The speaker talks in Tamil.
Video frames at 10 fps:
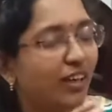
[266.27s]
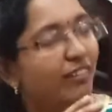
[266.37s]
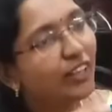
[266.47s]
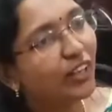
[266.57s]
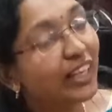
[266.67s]

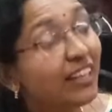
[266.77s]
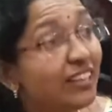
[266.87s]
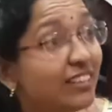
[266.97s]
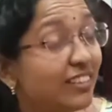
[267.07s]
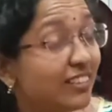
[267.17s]
அவரோட
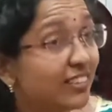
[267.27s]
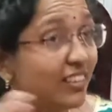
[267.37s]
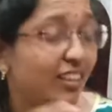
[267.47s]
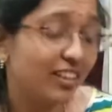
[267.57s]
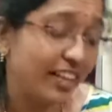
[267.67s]

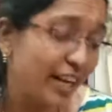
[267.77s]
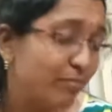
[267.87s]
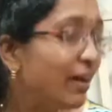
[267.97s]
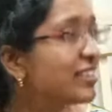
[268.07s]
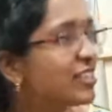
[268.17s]

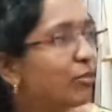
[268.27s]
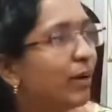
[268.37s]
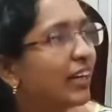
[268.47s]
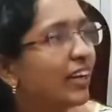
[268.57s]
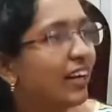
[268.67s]
ஹெட் மாஸ்டரை
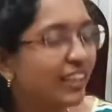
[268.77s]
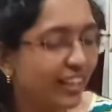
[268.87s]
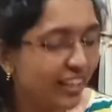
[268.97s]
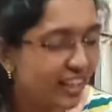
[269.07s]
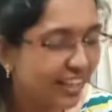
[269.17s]
பார்க்குறாங்க
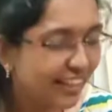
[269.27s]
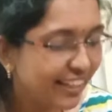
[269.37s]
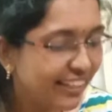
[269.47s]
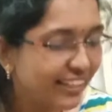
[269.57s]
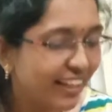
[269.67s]

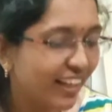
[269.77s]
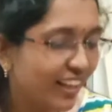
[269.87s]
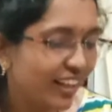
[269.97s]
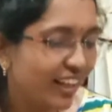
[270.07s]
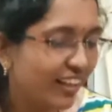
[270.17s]

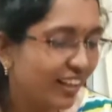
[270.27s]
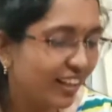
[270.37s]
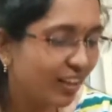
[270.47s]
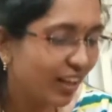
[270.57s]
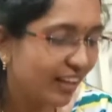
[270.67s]
லிங்க்டாக
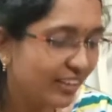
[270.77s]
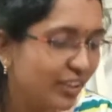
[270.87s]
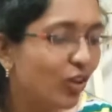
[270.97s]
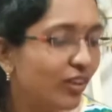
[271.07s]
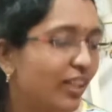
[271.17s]

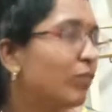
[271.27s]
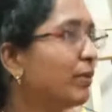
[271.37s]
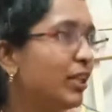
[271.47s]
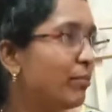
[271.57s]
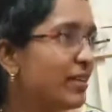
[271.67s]
இன்னொருத்தரை
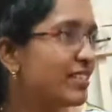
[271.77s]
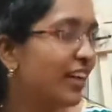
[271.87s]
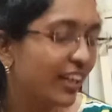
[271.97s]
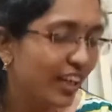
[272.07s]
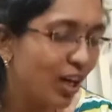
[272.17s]
பற்றி
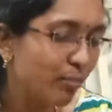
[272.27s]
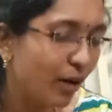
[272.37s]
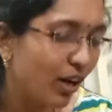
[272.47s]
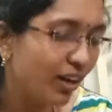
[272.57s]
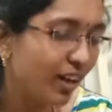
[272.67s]
பேசுகிறாங்க
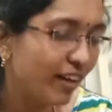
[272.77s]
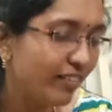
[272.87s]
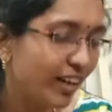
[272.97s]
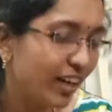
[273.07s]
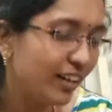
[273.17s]
அப்புறம்
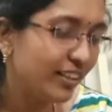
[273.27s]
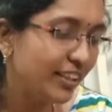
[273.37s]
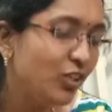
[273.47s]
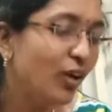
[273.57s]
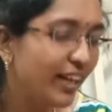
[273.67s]

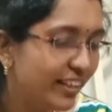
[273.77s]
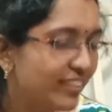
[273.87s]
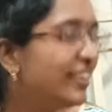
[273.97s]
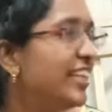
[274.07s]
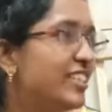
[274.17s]
இன்னும் ரெண்டு
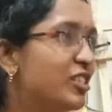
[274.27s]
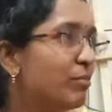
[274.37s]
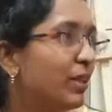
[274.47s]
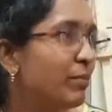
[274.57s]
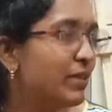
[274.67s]
டீச்சர்ஸ்
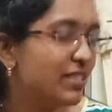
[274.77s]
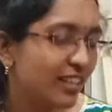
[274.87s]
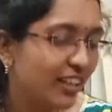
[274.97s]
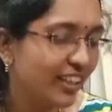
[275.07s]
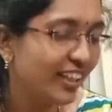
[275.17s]
பற்றி
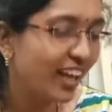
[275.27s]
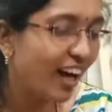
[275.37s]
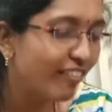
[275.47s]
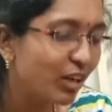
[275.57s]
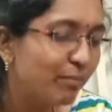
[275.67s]
பேசுகிறாங்க
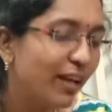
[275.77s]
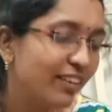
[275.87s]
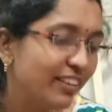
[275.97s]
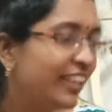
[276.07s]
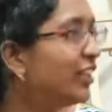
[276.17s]
அவரை
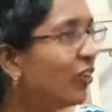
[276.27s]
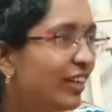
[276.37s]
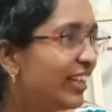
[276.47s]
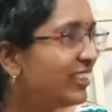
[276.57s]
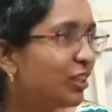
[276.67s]
பார்க்க வந்து
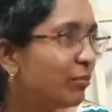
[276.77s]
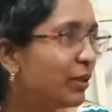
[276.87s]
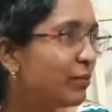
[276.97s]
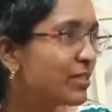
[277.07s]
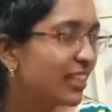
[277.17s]
இன்னொரு டீச்சர்
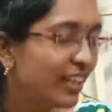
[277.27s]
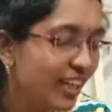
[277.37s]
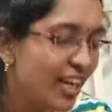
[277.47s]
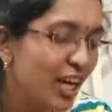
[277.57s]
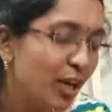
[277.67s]
பற்றி பேசுகிறாங்க
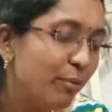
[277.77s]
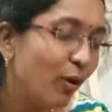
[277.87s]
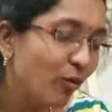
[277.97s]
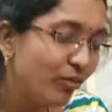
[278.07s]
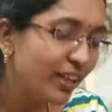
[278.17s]
இப்படி
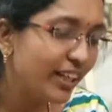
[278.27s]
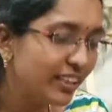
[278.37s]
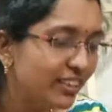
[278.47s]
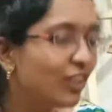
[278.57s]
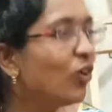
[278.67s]
ஒவ்வொரு
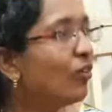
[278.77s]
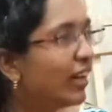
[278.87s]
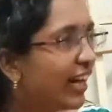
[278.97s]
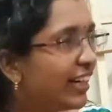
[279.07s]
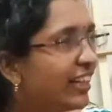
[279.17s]
டீச்சருக்கும்
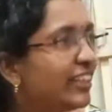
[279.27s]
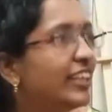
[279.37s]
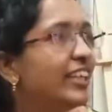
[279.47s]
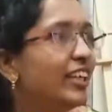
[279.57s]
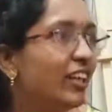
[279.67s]
ஒவ்வொரு
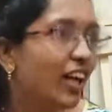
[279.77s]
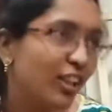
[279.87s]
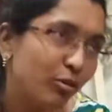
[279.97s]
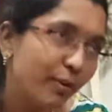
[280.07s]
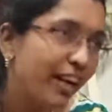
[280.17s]
ஐடென்டிட்டி
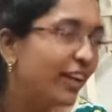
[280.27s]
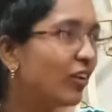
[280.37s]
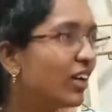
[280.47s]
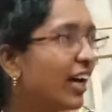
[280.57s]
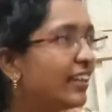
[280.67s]
அதுக்கு பின்னாடி
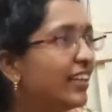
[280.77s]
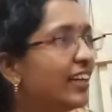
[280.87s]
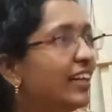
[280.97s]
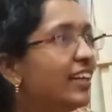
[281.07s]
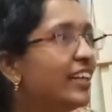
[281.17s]
ஒரு கதை
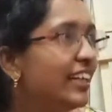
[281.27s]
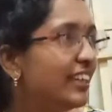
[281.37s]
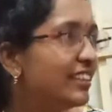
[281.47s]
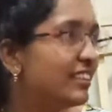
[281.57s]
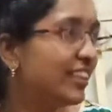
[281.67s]

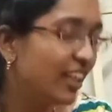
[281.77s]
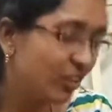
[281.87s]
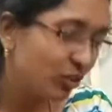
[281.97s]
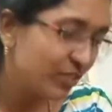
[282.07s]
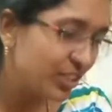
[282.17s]

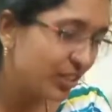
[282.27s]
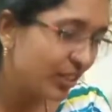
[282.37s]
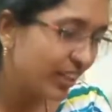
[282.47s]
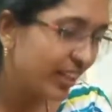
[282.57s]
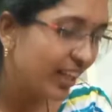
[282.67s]
இன்ட்ரெஸ்டிங்கான ஒரு விஷயம்
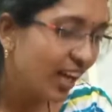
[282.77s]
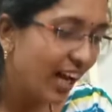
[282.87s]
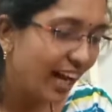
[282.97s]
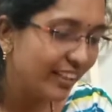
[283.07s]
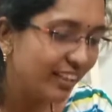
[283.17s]
இருக்குது
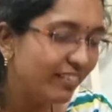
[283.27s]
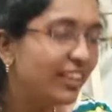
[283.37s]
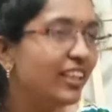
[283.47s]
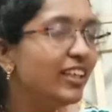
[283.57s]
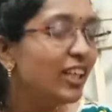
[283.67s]
அதில்
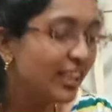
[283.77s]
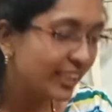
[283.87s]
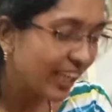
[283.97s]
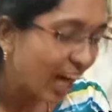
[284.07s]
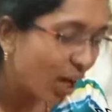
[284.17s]
வந்து
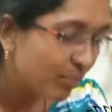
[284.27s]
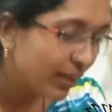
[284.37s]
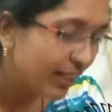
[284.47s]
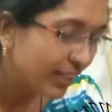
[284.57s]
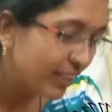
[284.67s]

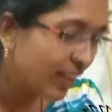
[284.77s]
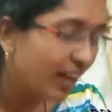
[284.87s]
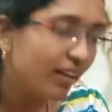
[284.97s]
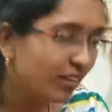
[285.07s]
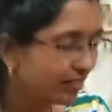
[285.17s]
ஞாபகம்
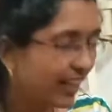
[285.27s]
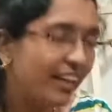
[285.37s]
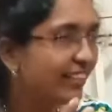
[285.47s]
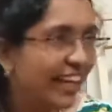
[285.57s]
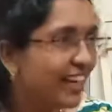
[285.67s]

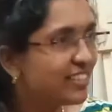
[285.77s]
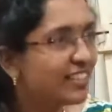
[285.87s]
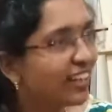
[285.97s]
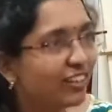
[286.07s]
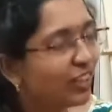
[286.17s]
எல்லாம்
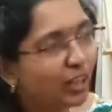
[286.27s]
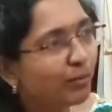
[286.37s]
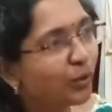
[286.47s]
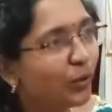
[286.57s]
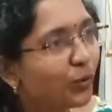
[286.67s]
ஏஜ்ட் ஆனோடனே
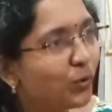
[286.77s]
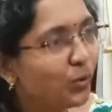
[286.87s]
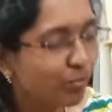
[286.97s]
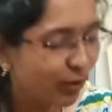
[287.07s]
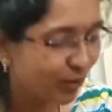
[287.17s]
நம்மளுக்கு ஒரு
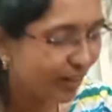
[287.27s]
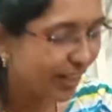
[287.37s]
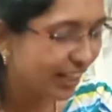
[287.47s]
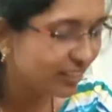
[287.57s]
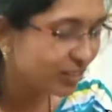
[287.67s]
கூன்
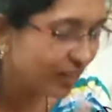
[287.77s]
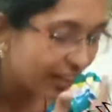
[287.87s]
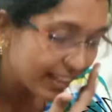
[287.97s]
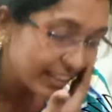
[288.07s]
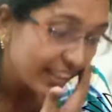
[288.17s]
போடுவோம்ல அது
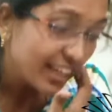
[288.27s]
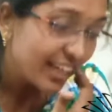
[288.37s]
சொல்கிறாரு